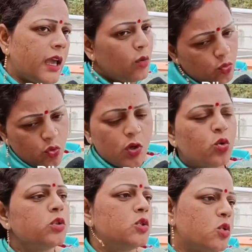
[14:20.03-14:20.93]
इच्छा है
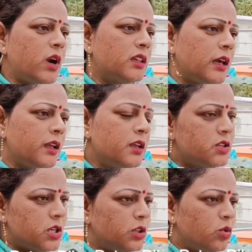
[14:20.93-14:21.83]
उन्होंने खुद छोड़ा था
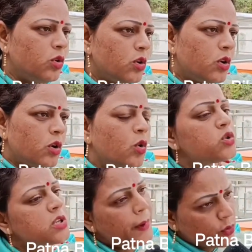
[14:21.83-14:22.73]
जदयू
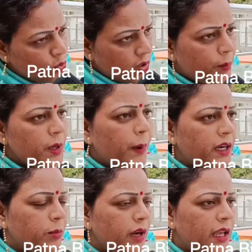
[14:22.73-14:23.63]
उसके बाद उन्होंने अपनी
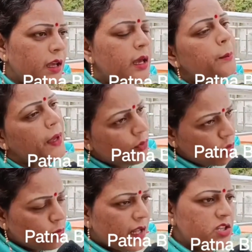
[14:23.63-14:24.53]
पार्टी बनाई फिर
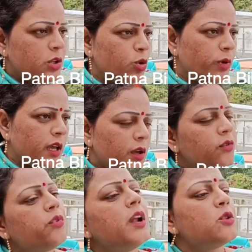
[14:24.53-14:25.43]
वो दोबारा जदयू में गए
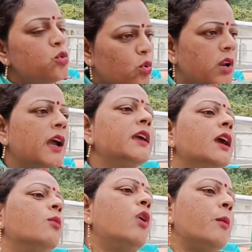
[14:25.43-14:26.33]
फिर आज उनको लगा
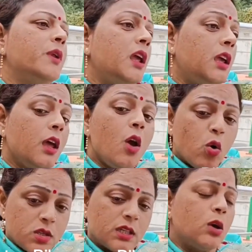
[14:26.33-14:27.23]
कि हम वहाँ पे नहीं है
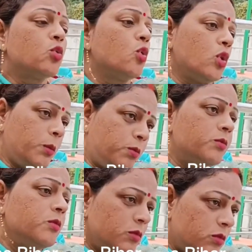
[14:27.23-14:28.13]
हो सकता है उनको कोई
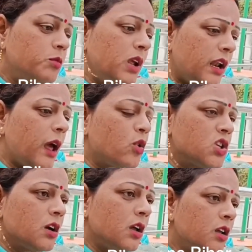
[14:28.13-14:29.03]
मिल रहा
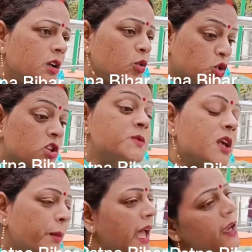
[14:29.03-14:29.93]
हो जगह वो तो जब
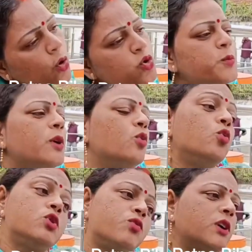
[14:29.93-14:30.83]
समय आएगा उस पर
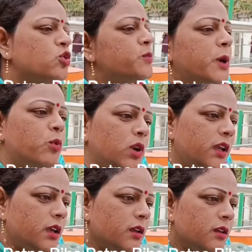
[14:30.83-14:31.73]
उस वक्त उस पर
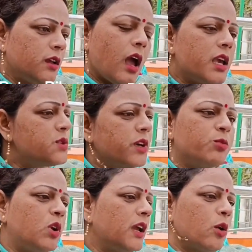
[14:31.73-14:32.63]
बोलेंगे इस
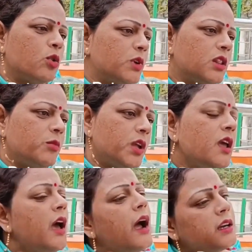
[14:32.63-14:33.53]
वक्त बोलने का कोई मतलब
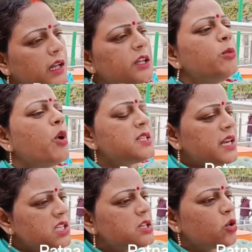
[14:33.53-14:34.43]
नहीं अटकलें तो
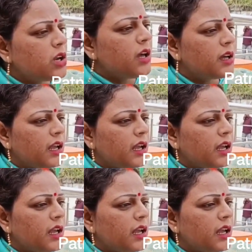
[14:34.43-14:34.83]
बहुत सारी चीज़ों की